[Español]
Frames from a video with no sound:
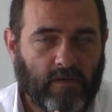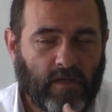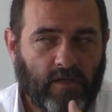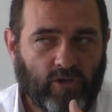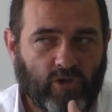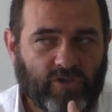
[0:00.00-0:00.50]

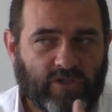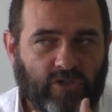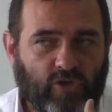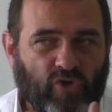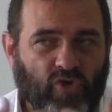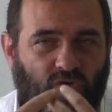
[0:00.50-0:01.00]
entonces
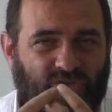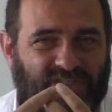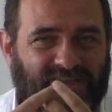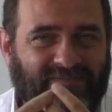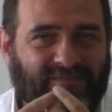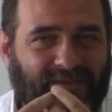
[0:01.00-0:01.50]
no
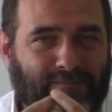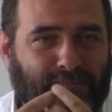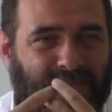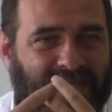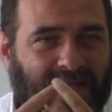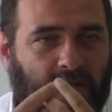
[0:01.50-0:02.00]
se ve
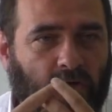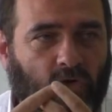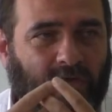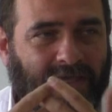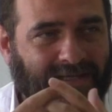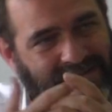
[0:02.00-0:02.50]
bien lo
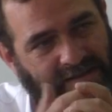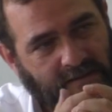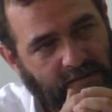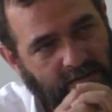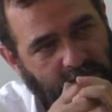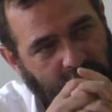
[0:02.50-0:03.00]
que hace.
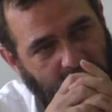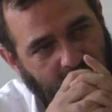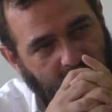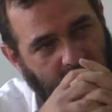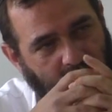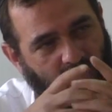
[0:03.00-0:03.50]

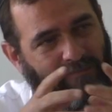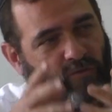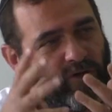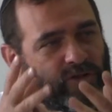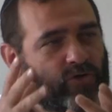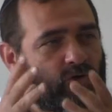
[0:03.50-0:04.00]
No es
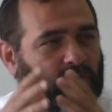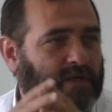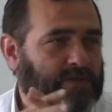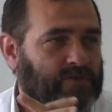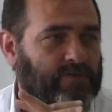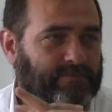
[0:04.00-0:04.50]
bonito lo que
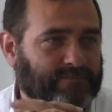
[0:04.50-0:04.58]
hizo.